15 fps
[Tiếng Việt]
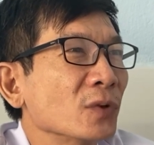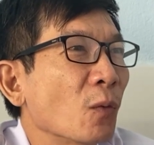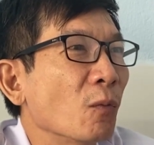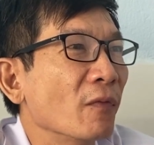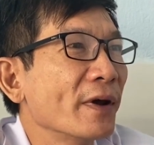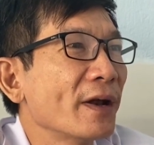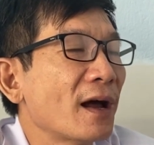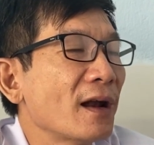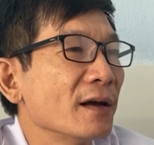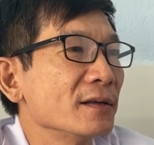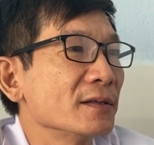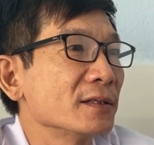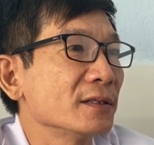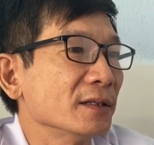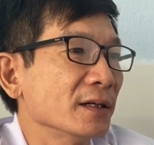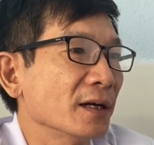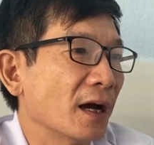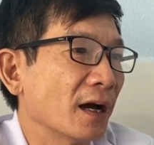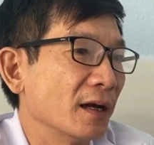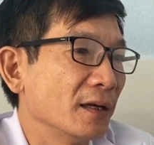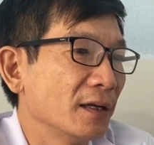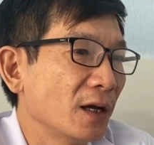cùng với đó là sự
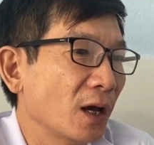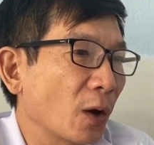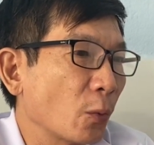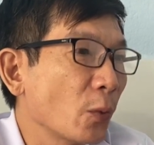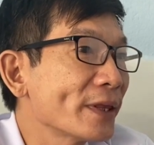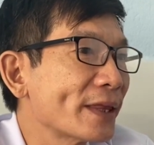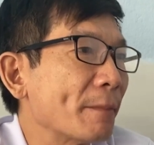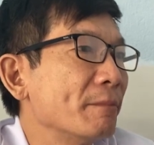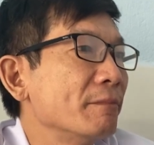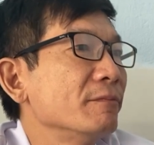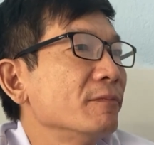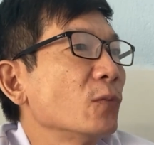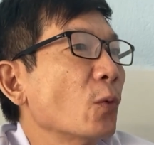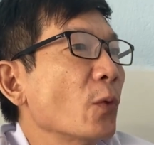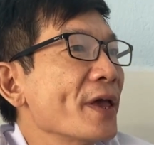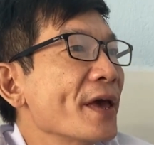à, à, quyết tâm của